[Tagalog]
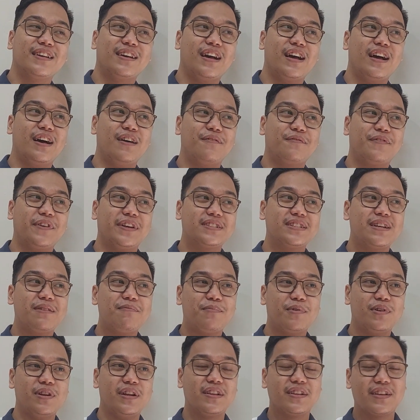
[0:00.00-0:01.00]
Uh, for
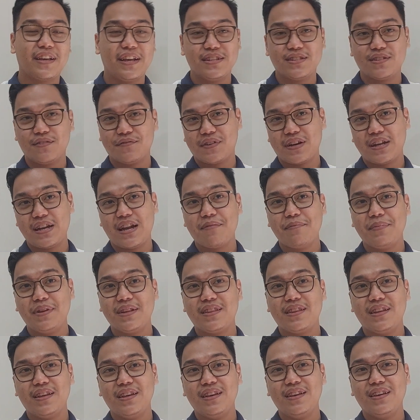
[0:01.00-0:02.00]
example, in case of
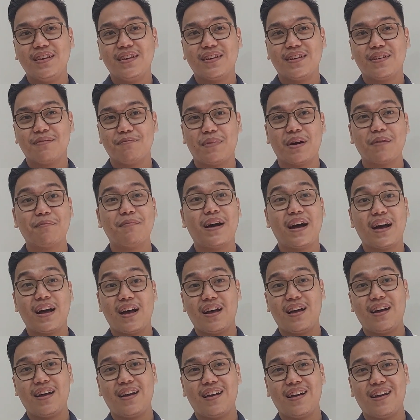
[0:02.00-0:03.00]
calamity,
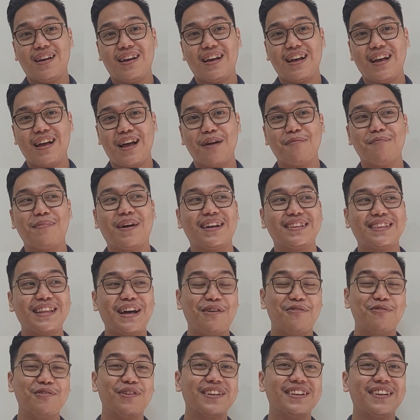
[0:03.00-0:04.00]
magbaha, hmm. ang mga
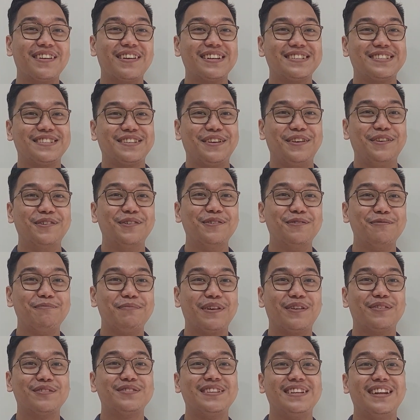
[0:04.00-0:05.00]
tao gina-rescue
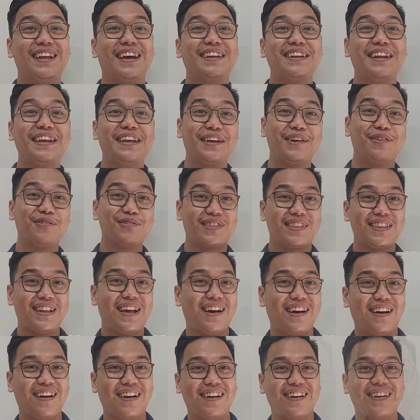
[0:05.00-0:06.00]
pero sila ginahigot
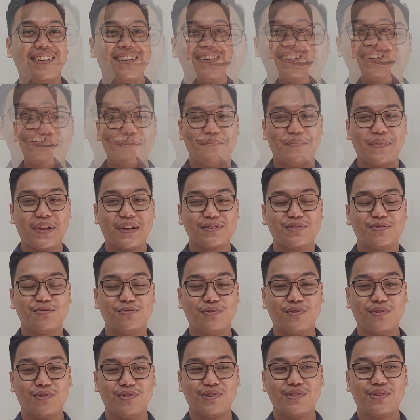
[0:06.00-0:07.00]
lang. Hmm. Um,
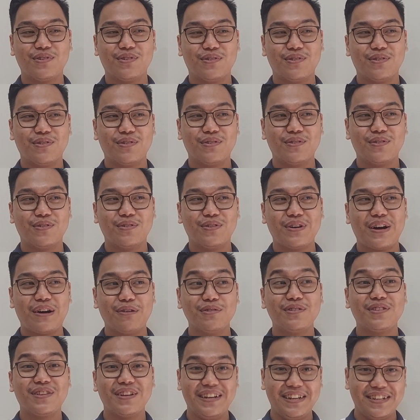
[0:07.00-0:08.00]
nagsugod ko
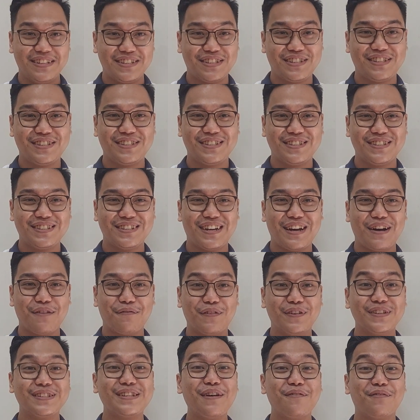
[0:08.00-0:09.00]
outreach, uh,
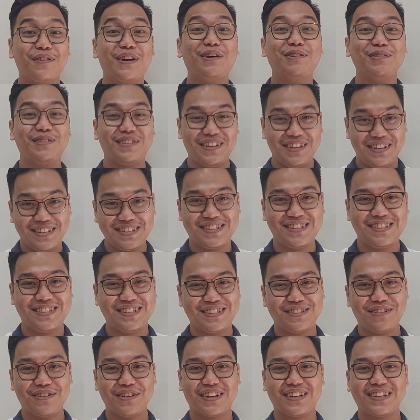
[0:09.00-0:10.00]
first ever outreach
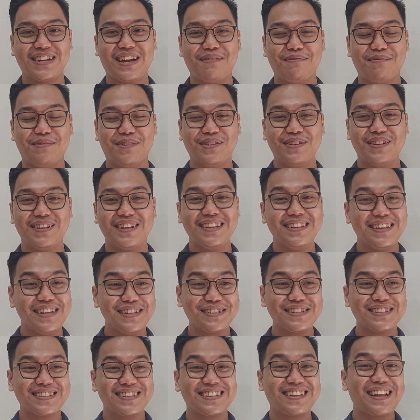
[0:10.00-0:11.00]
sa Orgamon. Hindi
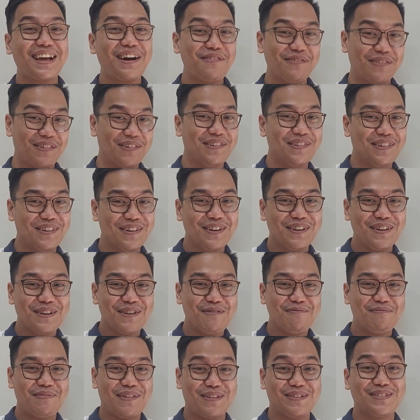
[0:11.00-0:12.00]
siya sa tao,
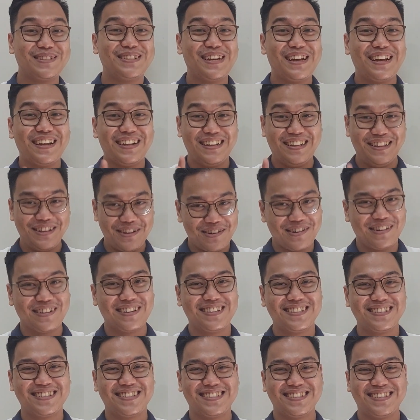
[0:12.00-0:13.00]
pero sa
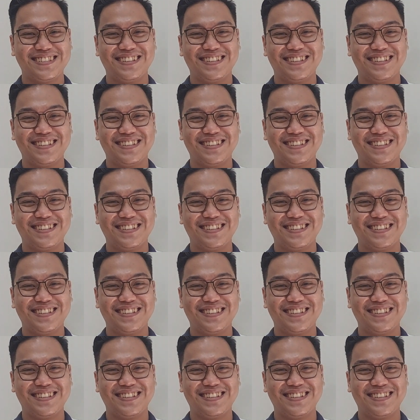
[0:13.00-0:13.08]
dogs.